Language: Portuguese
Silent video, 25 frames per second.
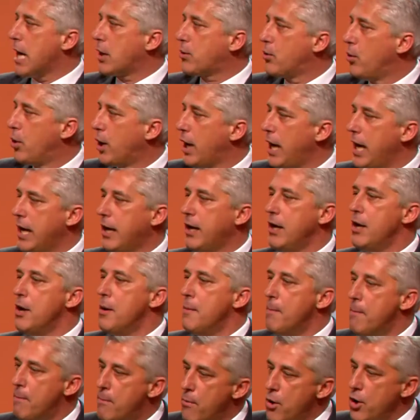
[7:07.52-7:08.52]
correr
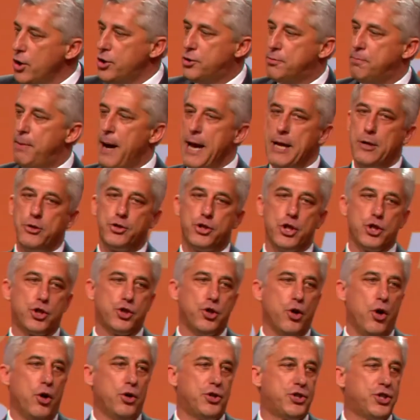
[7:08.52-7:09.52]
muito bem nos
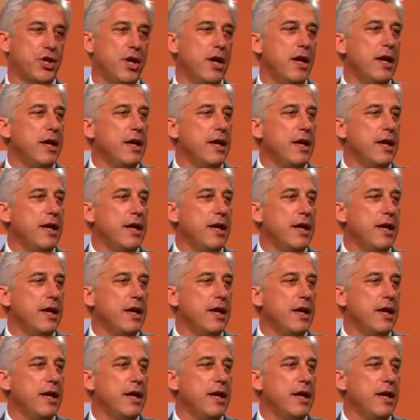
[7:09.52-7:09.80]
Açores